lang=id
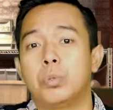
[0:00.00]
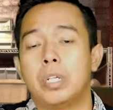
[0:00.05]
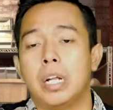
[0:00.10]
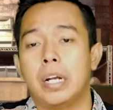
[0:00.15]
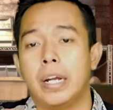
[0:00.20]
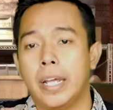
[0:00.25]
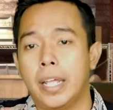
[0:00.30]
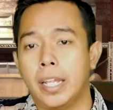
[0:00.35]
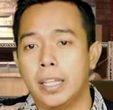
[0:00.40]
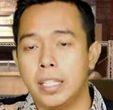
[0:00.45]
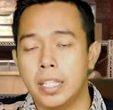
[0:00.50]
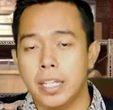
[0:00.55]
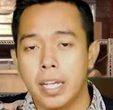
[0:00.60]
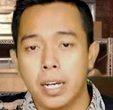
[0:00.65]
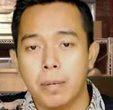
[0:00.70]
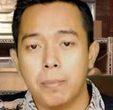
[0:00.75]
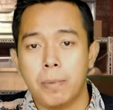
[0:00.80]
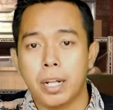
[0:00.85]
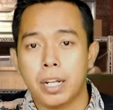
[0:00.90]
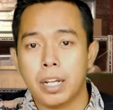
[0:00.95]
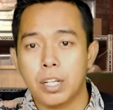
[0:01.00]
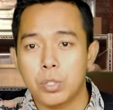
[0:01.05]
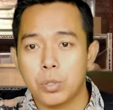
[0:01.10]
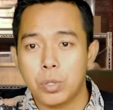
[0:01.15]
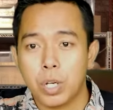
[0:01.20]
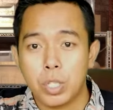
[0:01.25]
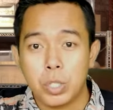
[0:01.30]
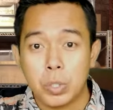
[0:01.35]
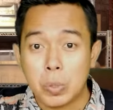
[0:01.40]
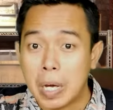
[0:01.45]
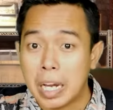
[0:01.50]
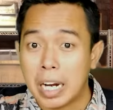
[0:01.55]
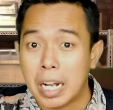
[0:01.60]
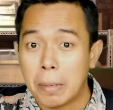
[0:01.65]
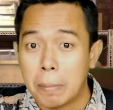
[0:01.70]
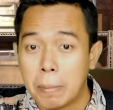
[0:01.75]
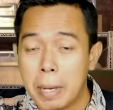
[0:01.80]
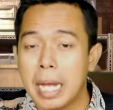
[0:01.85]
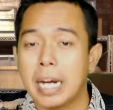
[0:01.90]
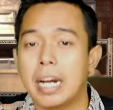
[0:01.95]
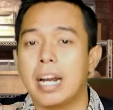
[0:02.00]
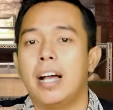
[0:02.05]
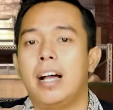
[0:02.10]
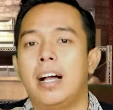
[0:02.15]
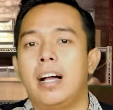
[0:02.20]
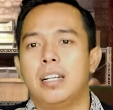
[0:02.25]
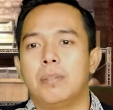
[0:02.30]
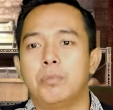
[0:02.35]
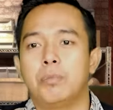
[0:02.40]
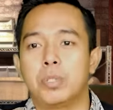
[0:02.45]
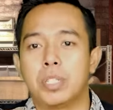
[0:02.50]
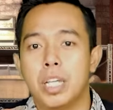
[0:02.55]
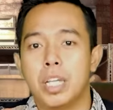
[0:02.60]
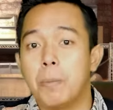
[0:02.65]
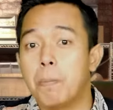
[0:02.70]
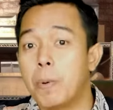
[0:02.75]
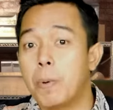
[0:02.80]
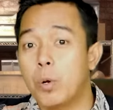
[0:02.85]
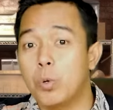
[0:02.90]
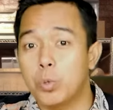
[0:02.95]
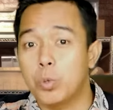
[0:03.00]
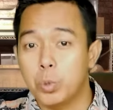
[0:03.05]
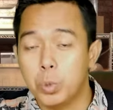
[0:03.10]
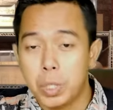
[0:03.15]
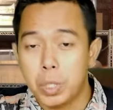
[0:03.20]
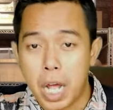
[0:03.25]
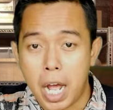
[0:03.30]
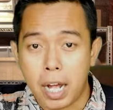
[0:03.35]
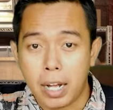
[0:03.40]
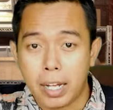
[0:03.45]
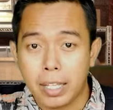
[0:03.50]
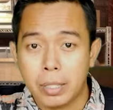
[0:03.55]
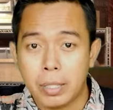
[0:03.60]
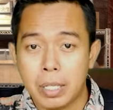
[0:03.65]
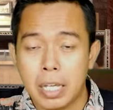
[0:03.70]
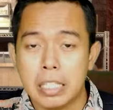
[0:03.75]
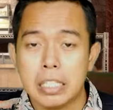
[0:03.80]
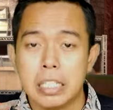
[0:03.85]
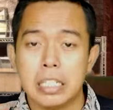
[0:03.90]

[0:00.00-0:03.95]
dan at the end mereka juga jualan barang dan mungkin perlu gudang gitu ya.